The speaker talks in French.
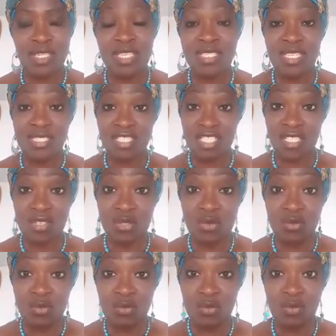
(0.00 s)
Cette
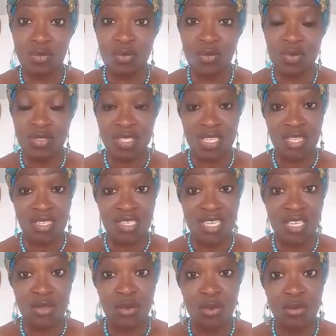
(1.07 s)
chanson, c'est un
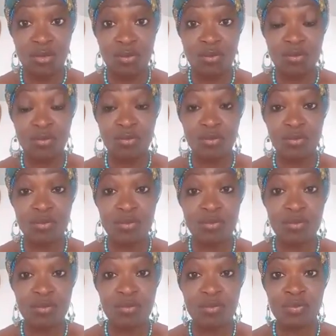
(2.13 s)
Neyo
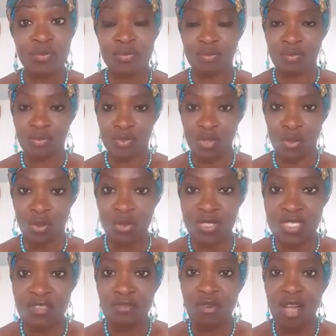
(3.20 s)
de Côte
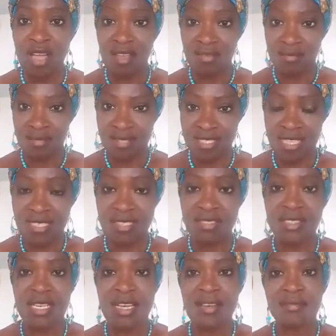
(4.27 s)
d'Ivoire,
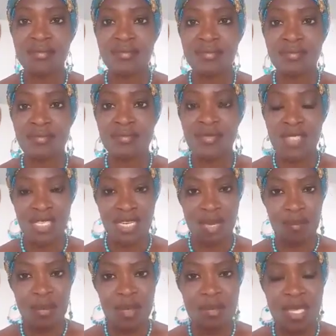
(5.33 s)
Sassandra. La
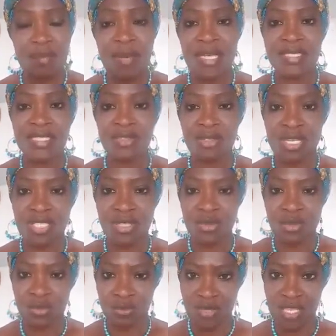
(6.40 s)
première partie de la
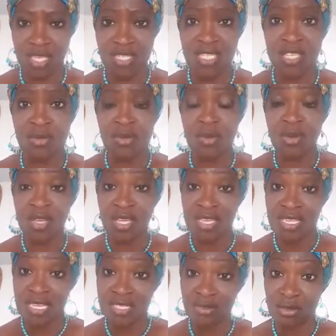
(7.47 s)
chanson est un Neyo
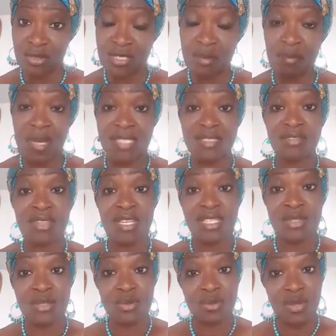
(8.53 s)
et la deuxième partie de la
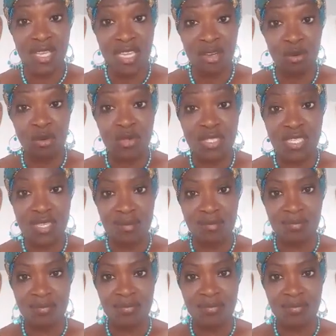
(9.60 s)
chanson est un Godier.